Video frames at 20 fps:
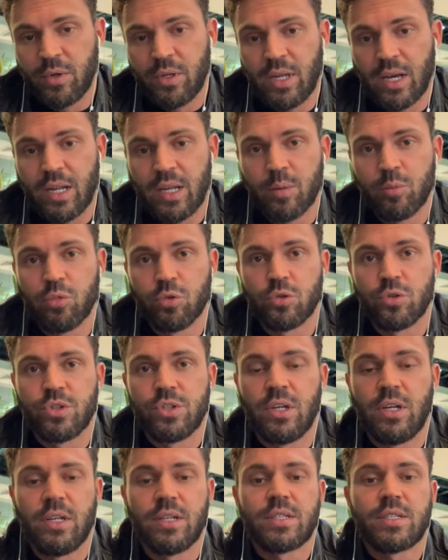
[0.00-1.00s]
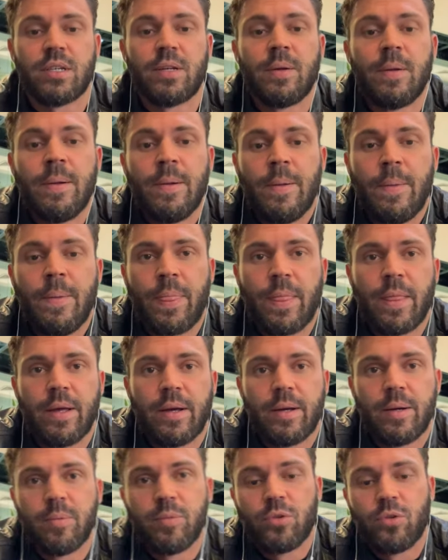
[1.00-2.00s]
Я не буду делиться
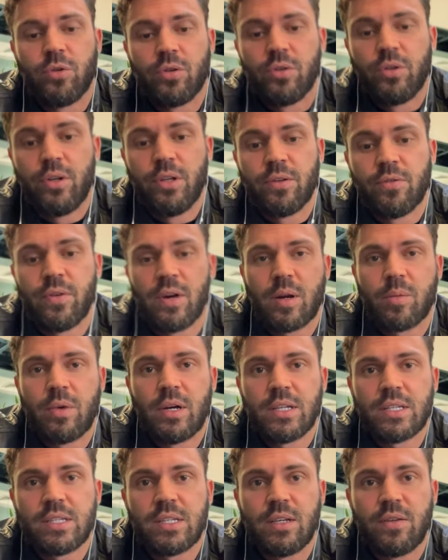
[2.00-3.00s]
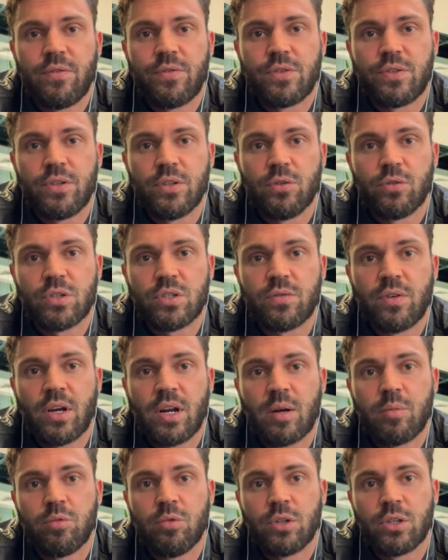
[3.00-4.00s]
а, много информации в силу своей
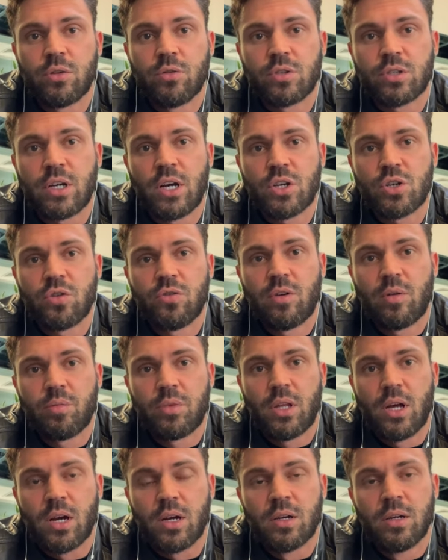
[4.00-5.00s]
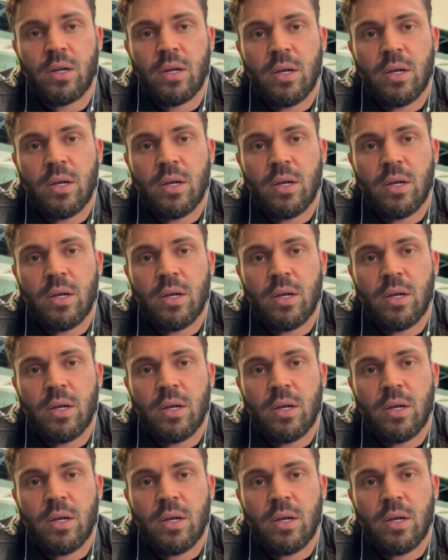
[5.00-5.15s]
работы, но скажу вам так –